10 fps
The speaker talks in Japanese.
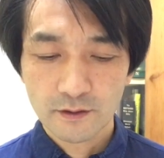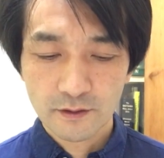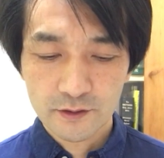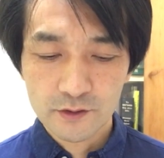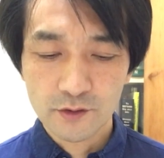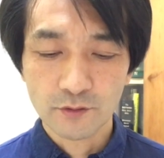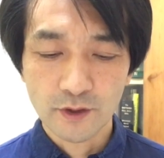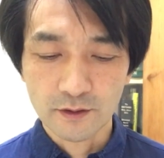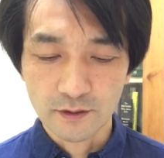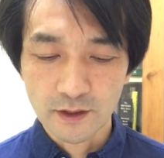必要
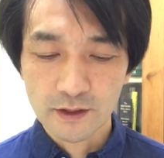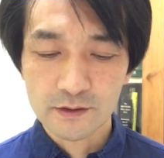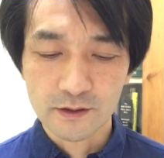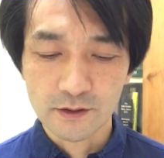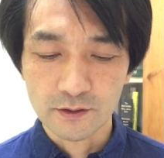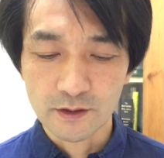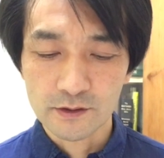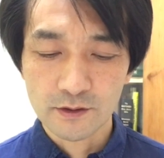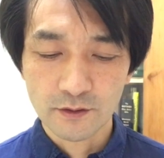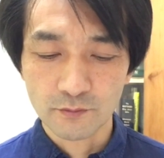なんだ、第三者に
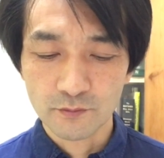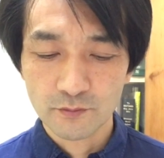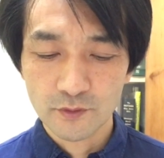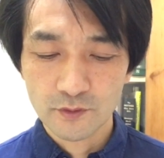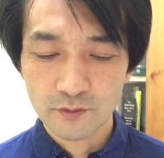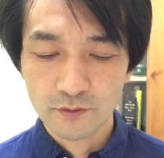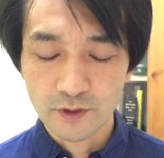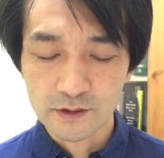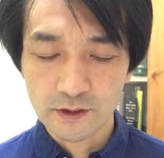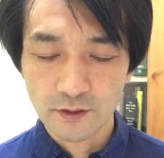助
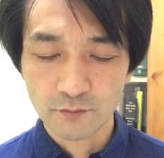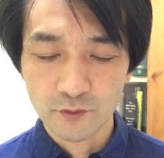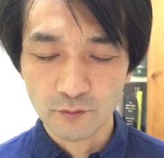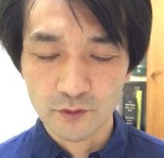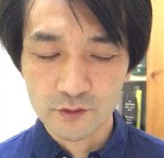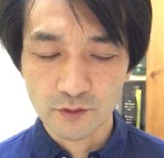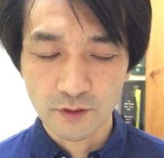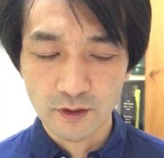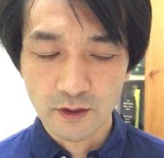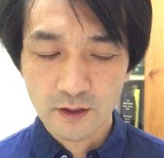けを求める必要
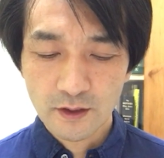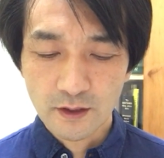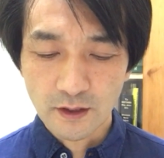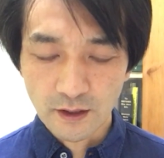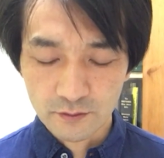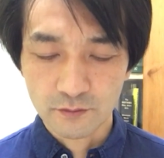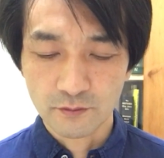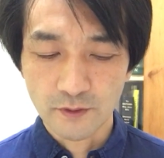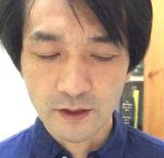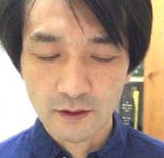がある
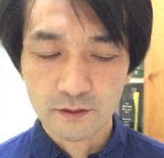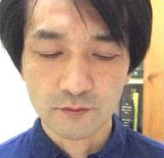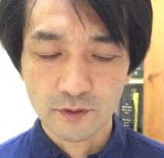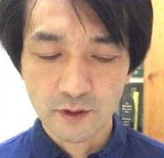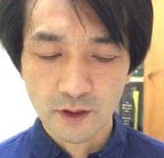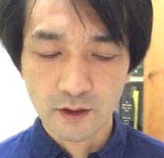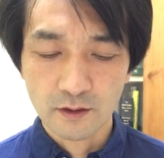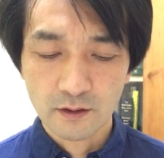と分かった時に、